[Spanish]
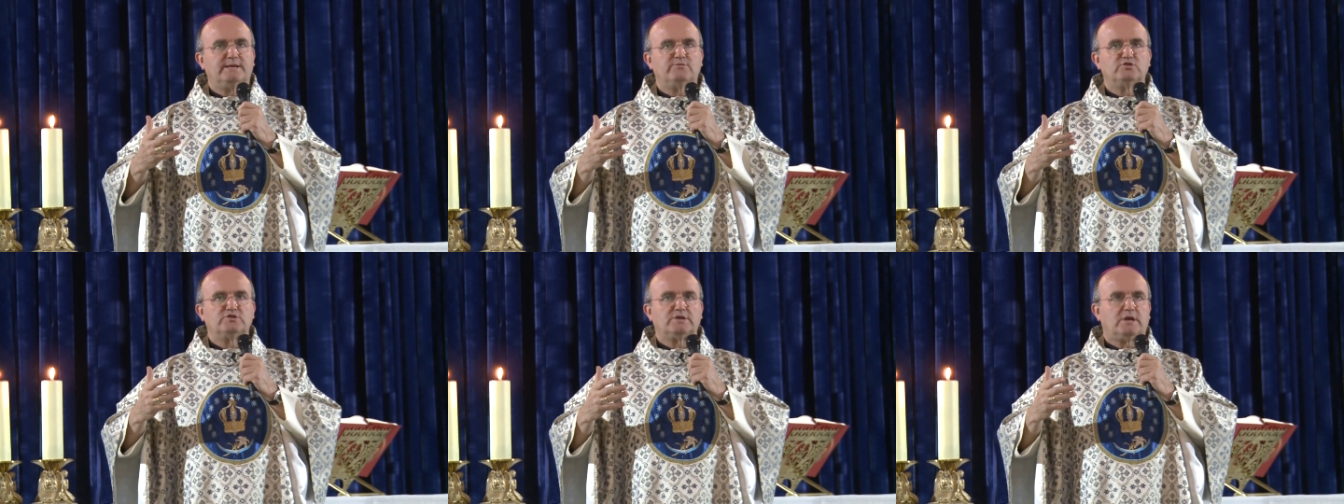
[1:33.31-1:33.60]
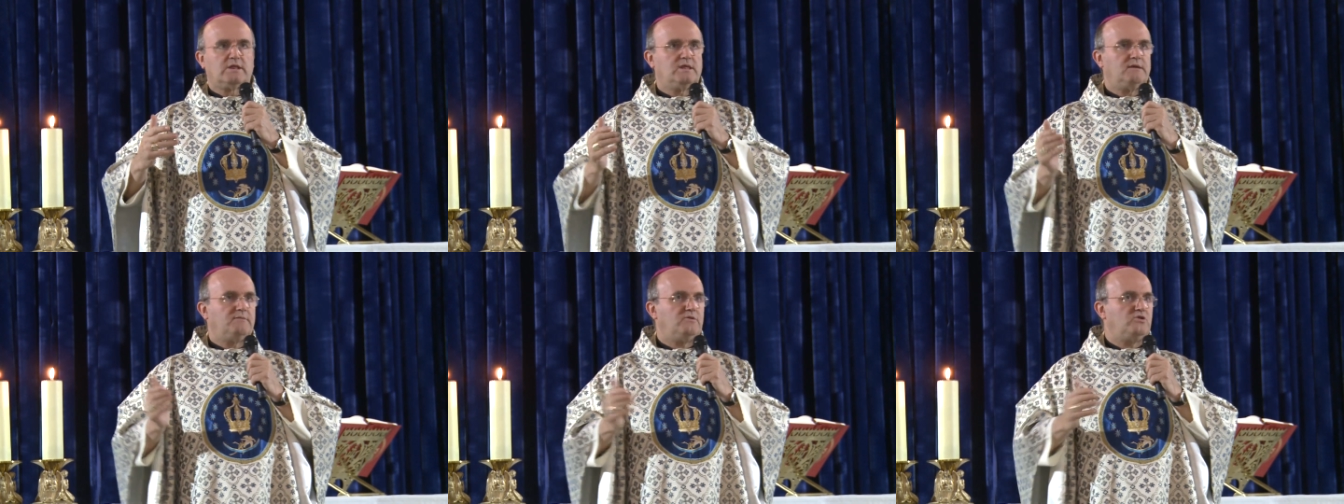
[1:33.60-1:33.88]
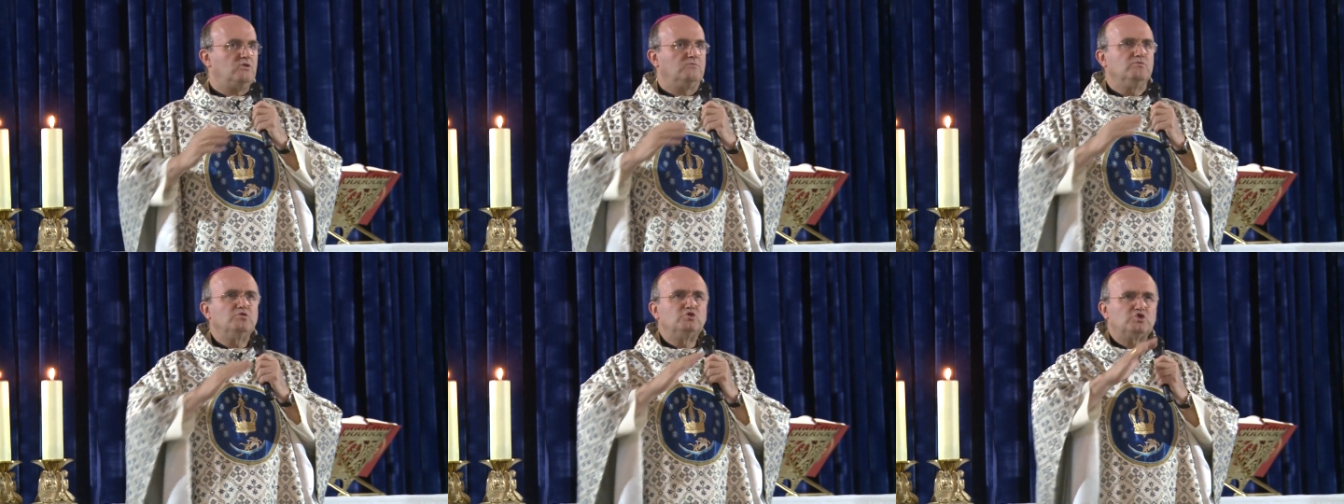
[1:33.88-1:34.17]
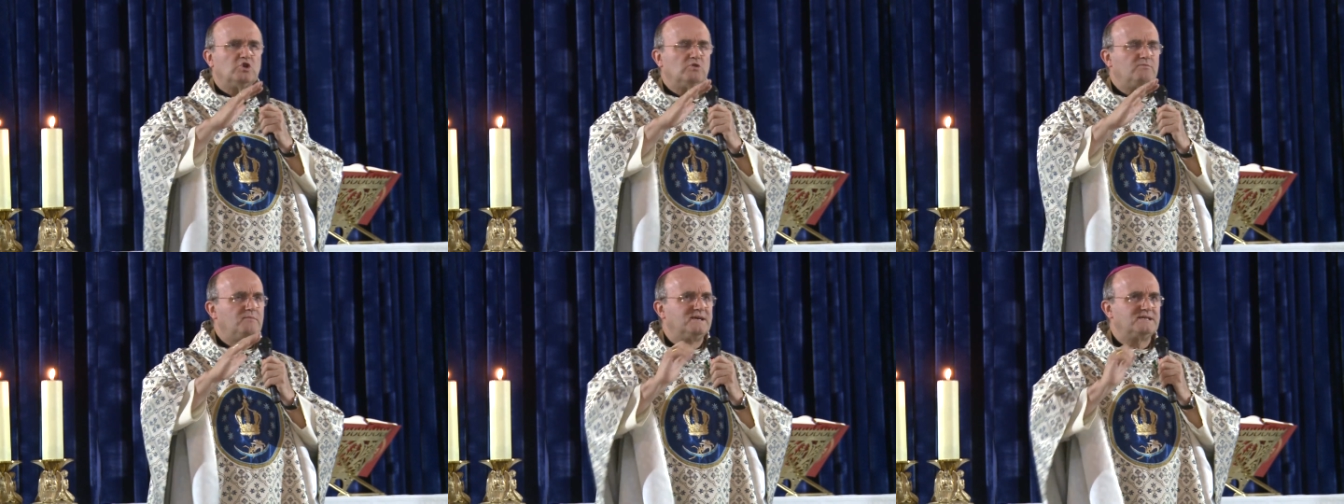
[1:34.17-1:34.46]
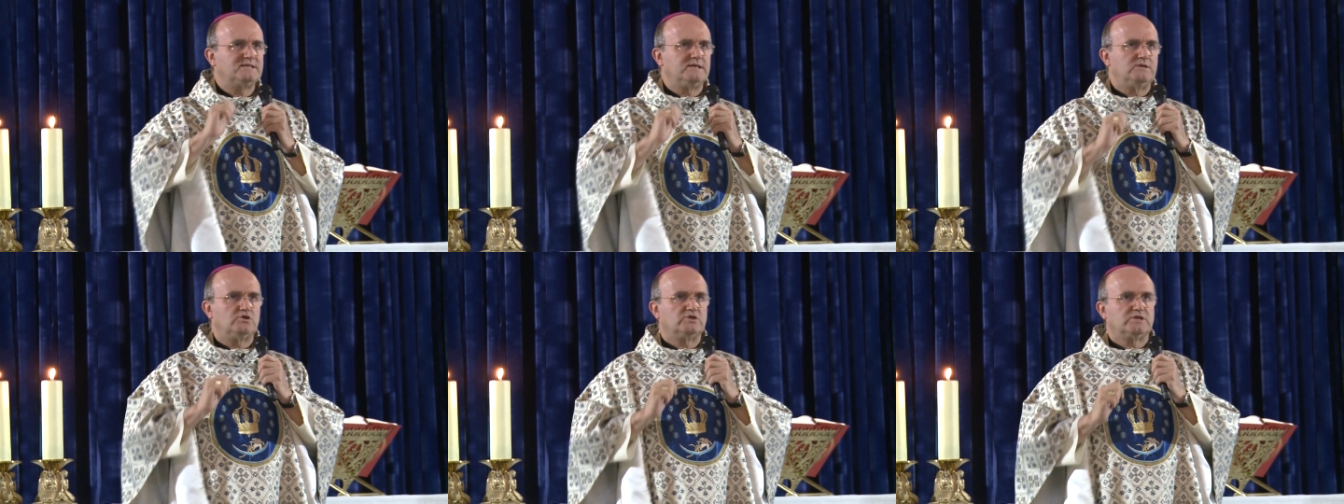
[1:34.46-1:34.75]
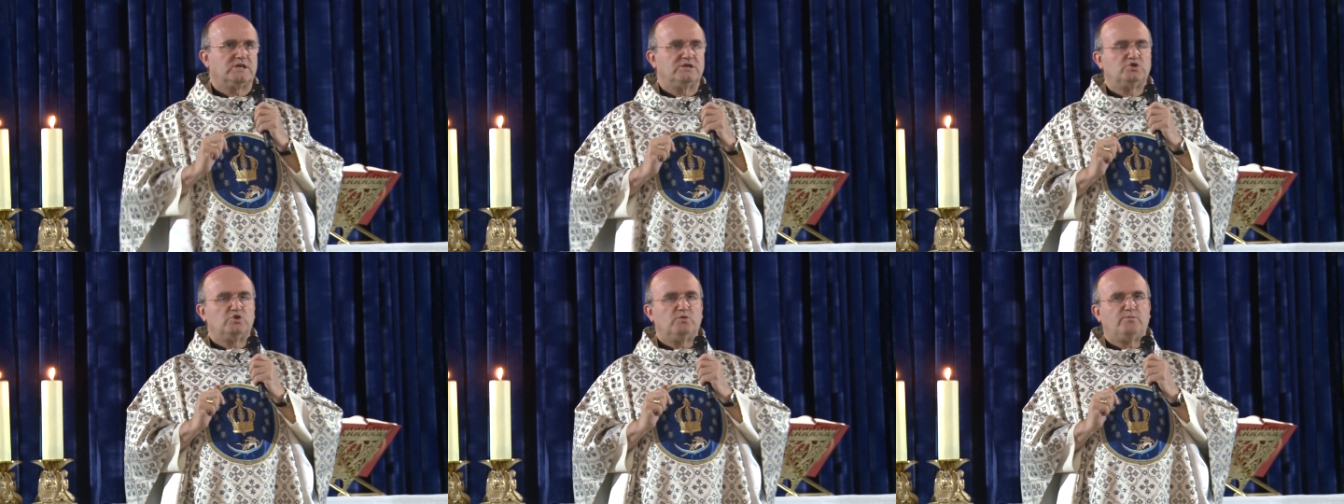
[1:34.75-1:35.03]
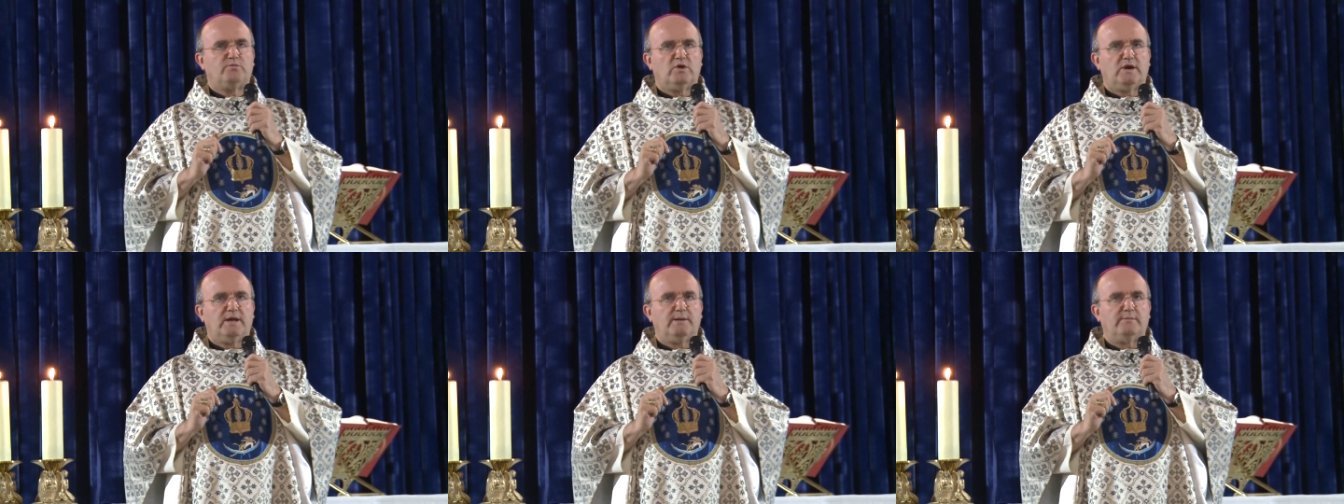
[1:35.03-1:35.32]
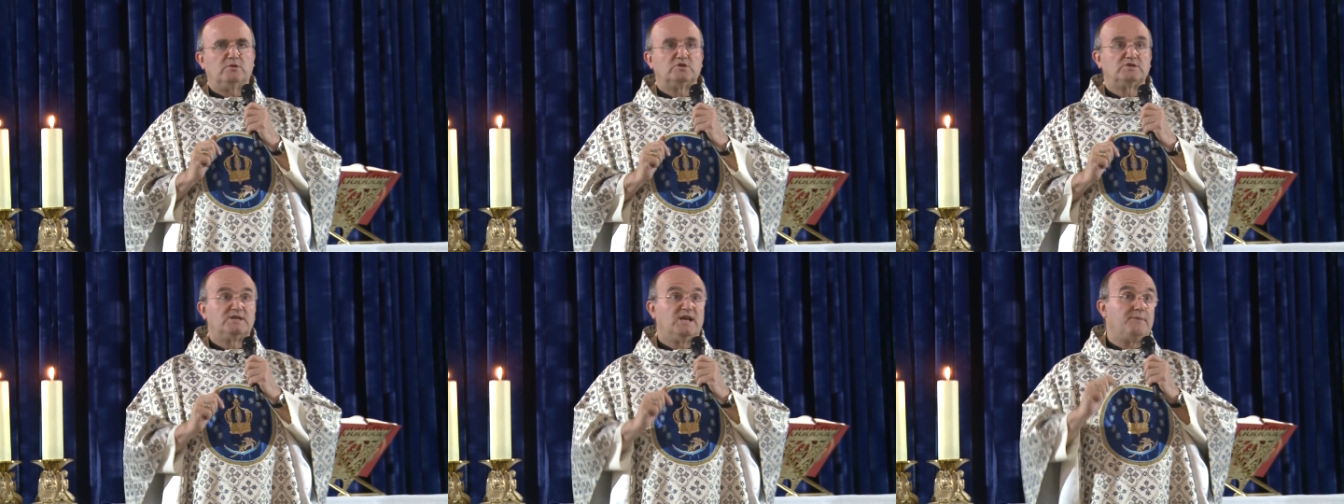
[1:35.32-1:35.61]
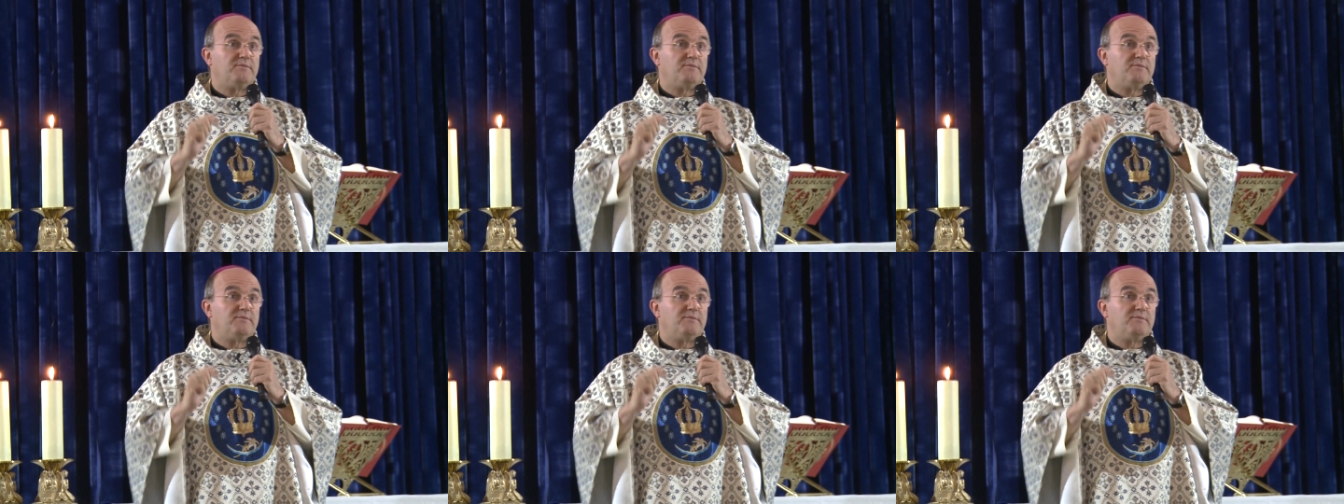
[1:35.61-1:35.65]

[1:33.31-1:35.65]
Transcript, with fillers: hemos recibido, mucho más de los que suponemos.